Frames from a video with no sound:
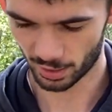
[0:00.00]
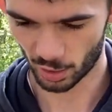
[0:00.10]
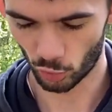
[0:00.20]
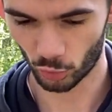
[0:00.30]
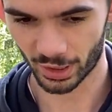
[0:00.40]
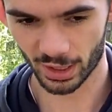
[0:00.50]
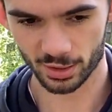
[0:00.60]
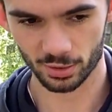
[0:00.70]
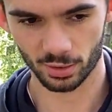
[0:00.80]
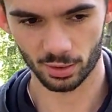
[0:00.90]
Le,
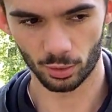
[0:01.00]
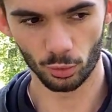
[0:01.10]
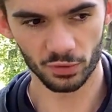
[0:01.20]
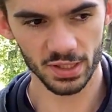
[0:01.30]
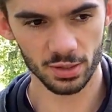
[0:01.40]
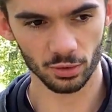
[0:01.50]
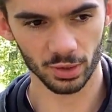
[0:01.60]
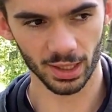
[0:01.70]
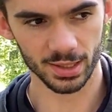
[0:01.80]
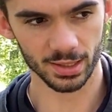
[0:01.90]
taxe, le fisc
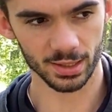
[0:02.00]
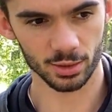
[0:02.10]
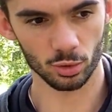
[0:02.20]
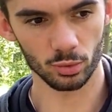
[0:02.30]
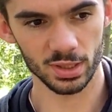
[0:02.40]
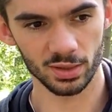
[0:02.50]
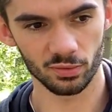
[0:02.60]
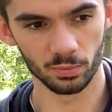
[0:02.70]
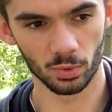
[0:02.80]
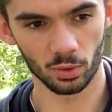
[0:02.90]
taxe
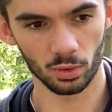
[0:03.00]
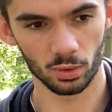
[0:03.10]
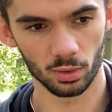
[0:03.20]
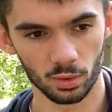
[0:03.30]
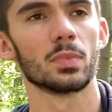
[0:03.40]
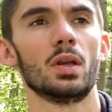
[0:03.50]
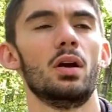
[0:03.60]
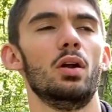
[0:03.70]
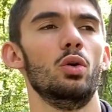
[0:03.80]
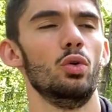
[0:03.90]
exclusivement.
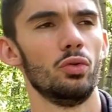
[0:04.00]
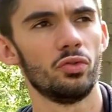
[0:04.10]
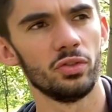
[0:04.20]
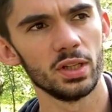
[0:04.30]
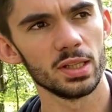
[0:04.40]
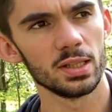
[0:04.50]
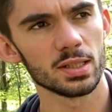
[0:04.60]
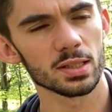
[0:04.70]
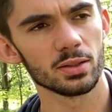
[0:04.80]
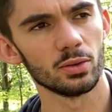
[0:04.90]
Le
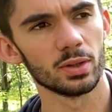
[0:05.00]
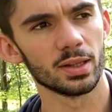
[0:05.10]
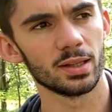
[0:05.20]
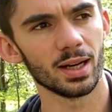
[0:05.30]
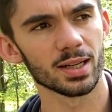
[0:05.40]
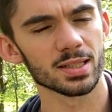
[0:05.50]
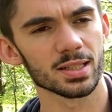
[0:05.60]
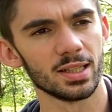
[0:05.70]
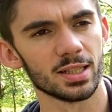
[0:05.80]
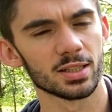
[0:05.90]
fisc
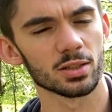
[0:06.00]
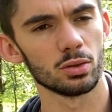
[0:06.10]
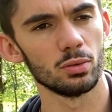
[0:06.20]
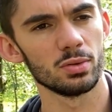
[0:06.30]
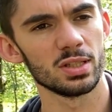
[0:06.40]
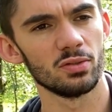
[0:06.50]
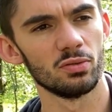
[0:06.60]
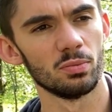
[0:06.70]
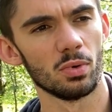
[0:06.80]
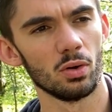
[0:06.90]
taxe
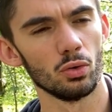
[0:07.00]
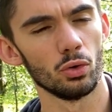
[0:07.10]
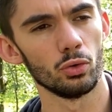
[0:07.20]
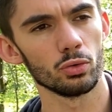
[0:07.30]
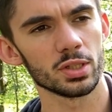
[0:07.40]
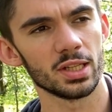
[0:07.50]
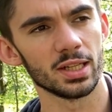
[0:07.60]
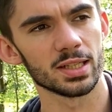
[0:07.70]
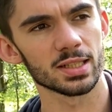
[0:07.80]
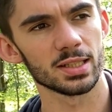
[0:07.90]
exclusivement le luxe et
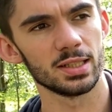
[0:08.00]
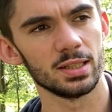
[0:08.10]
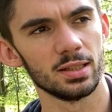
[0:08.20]
l'exquis.